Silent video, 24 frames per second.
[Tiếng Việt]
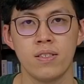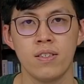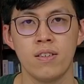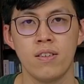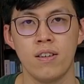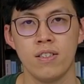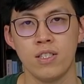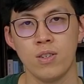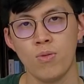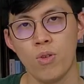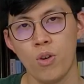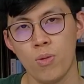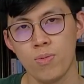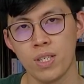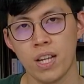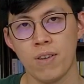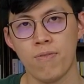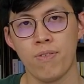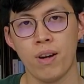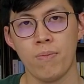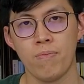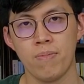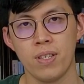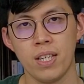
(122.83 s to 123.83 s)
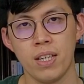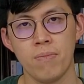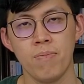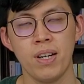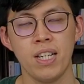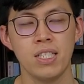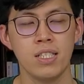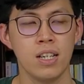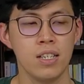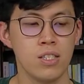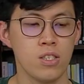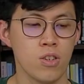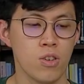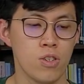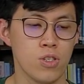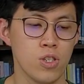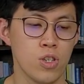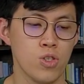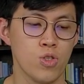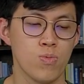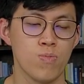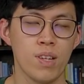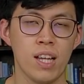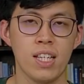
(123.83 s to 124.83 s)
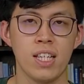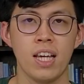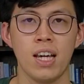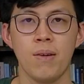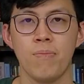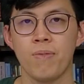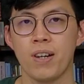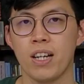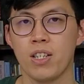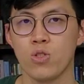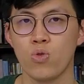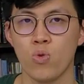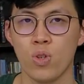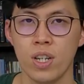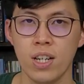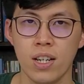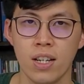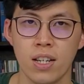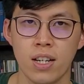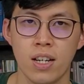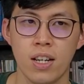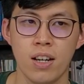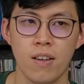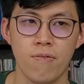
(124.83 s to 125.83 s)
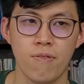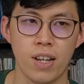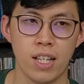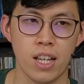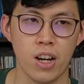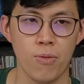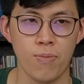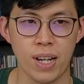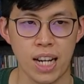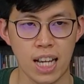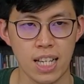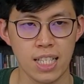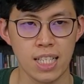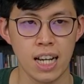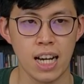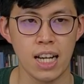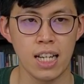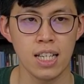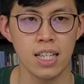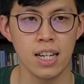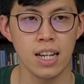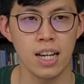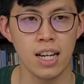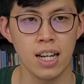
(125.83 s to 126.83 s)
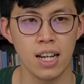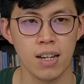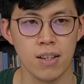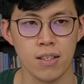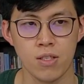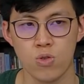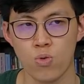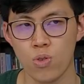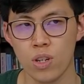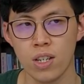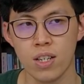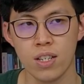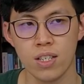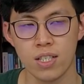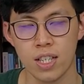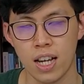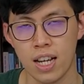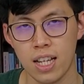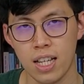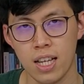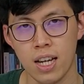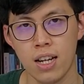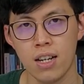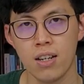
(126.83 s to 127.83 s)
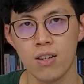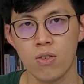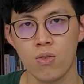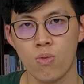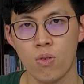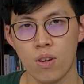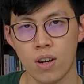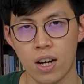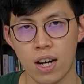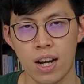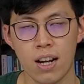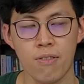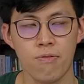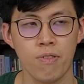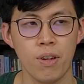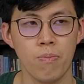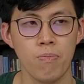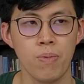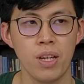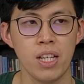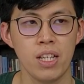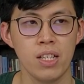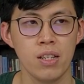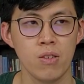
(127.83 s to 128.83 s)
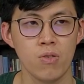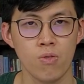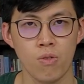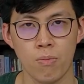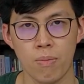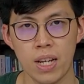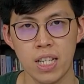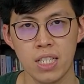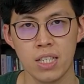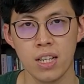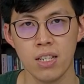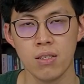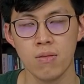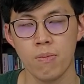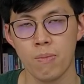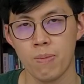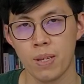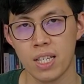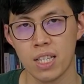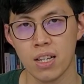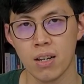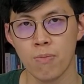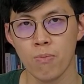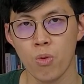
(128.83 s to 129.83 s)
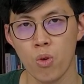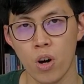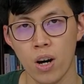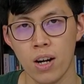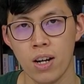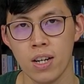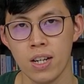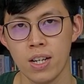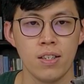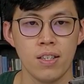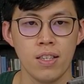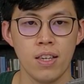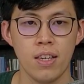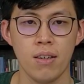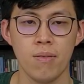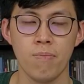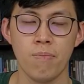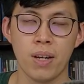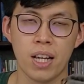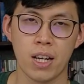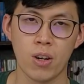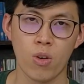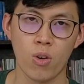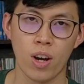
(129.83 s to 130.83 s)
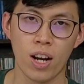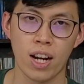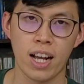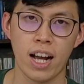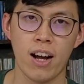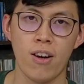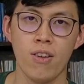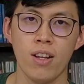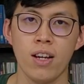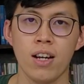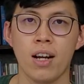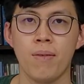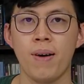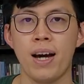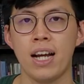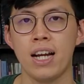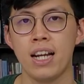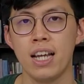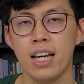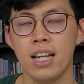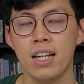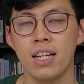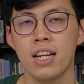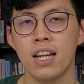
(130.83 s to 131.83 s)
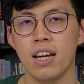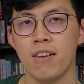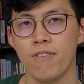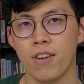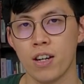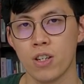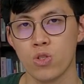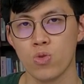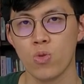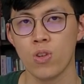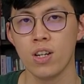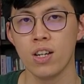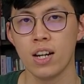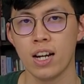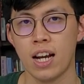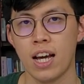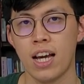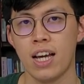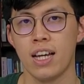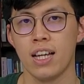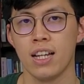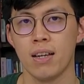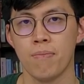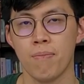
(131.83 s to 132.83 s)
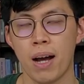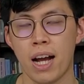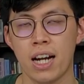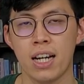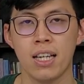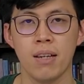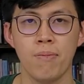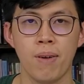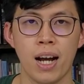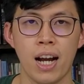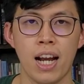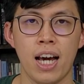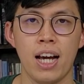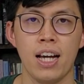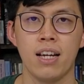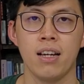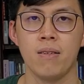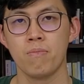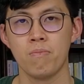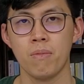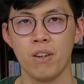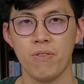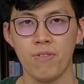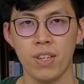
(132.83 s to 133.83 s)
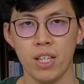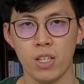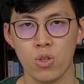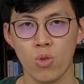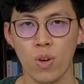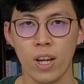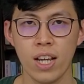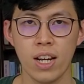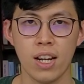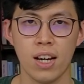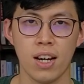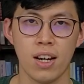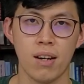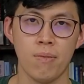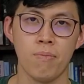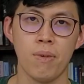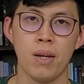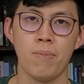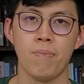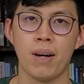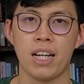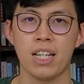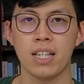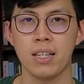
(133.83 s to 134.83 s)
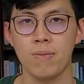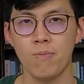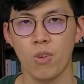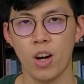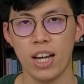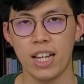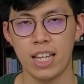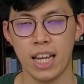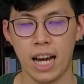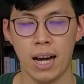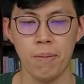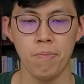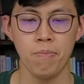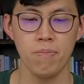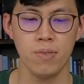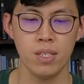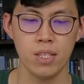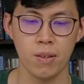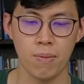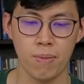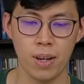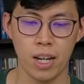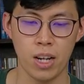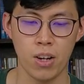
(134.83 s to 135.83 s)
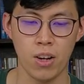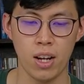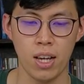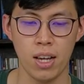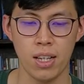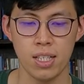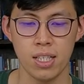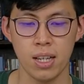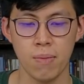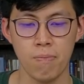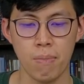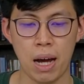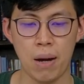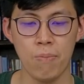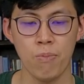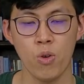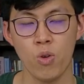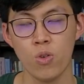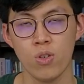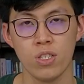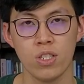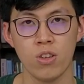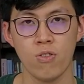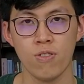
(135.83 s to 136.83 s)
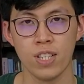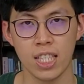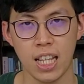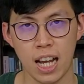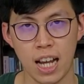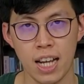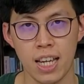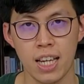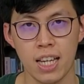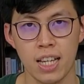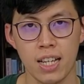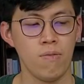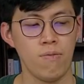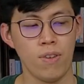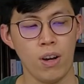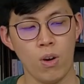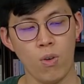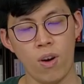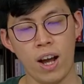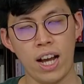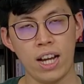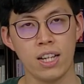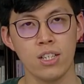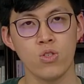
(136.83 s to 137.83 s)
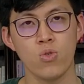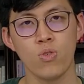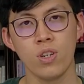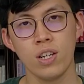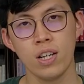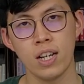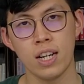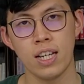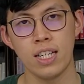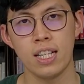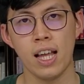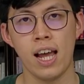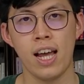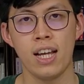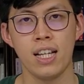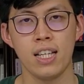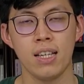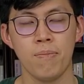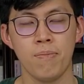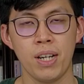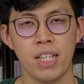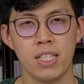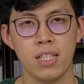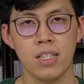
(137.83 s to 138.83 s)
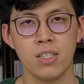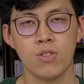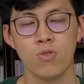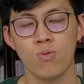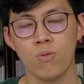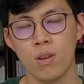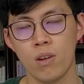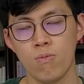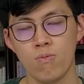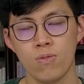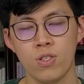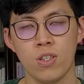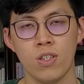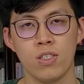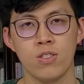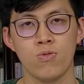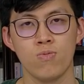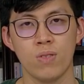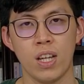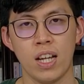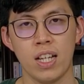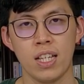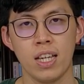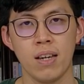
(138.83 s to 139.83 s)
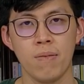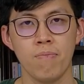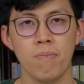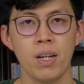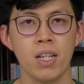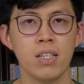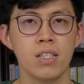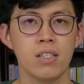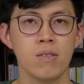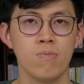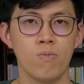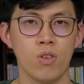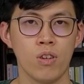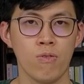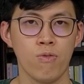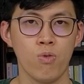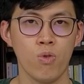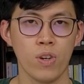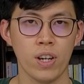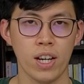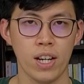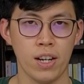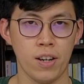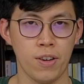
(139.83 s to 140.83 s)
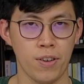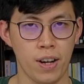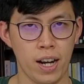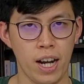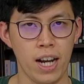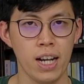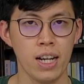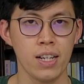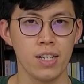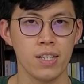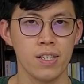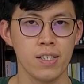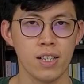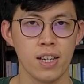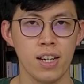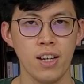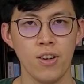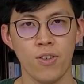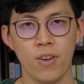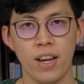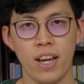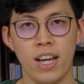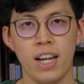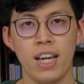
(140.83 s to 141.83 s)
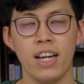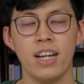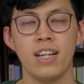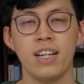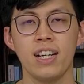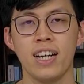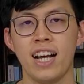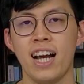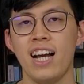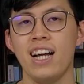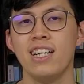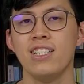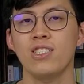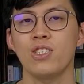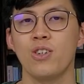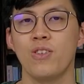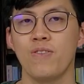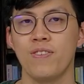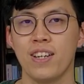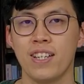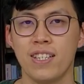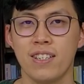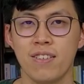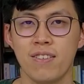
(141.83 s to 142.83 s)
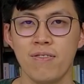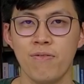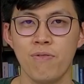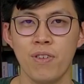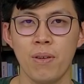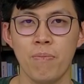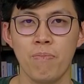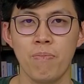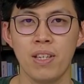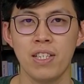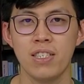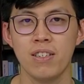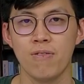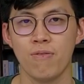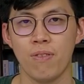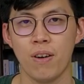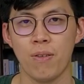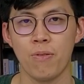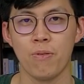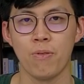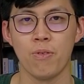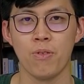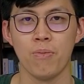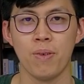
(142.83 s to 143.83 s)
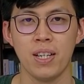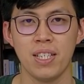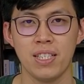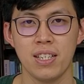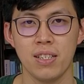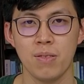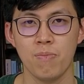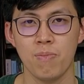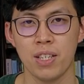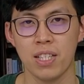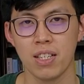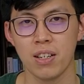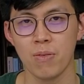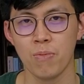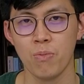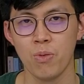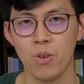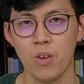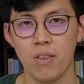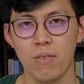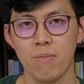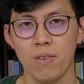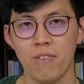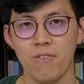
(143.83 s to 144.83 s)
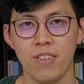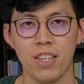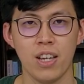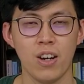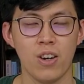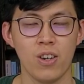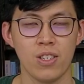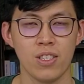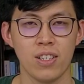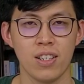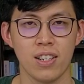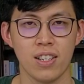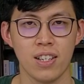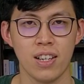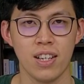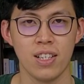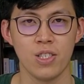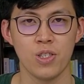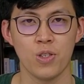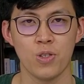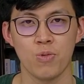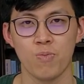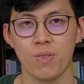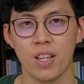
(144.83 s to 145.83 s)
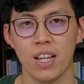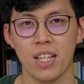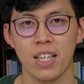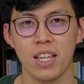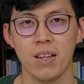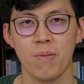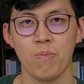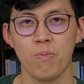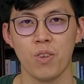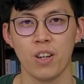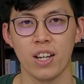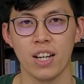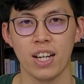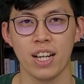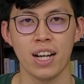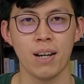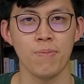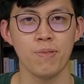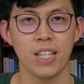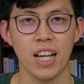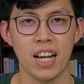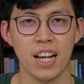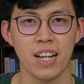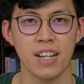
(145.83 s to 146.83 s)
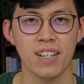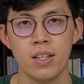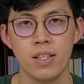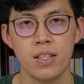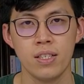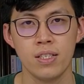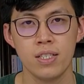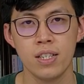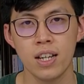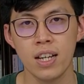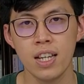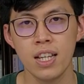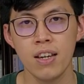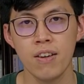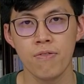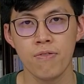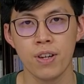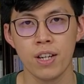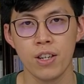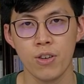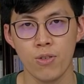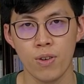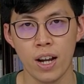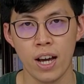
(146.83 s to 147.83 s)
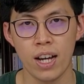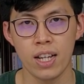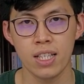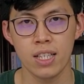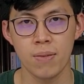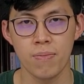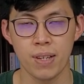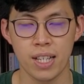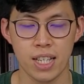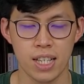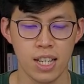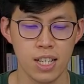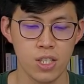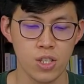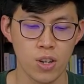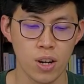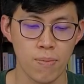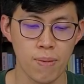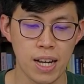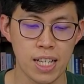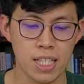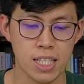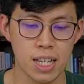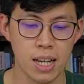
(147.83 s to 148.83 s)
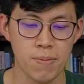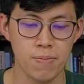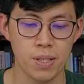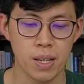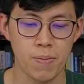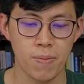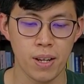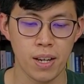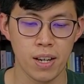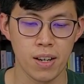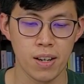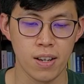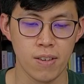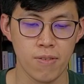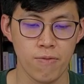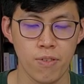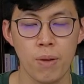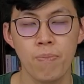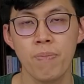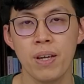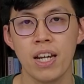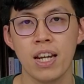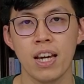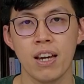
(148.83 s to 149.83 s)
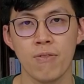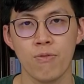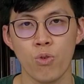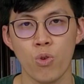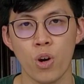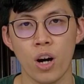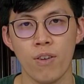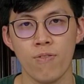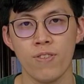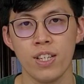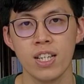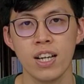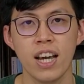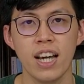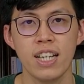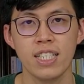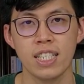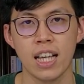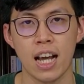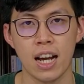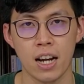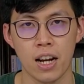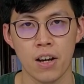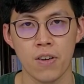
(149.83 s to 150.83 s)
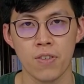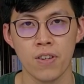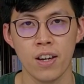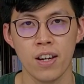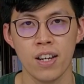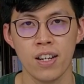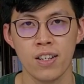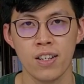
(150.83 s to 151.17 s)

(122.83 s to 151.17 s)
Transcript: ở trong hộp sản phẩm thì Basis có cho chúng ta thêm một cái túi đựng và theo mình đánh giá thì đây là túi đựng dày nhất của các viên pin của Basis mà mình từng mua thì mình khuyến cáo là các bạn nên để vào cái túi đựng này để mang đi mang lại bởi vì tuy là bề mặt kim loại nhám nhưng mà nó lại rất bám mồ hôi dấu vân tay và ngoài cái túi đựng này ra thì Basis cũng không cho chúng ta thêm bất cứ một cái phụ kiện nào khác cái điều này lại hơi khác so với những viên pin dự phòng của Basis mình từng mua bởi vì họ thường hay cho chúng ta thêm một cái cáp sạc trước khi đi vào phần hiệu năng thì mình sẽ cho các bạn xem xem là viên pin này phù hợp với những hệ sạc nào nhé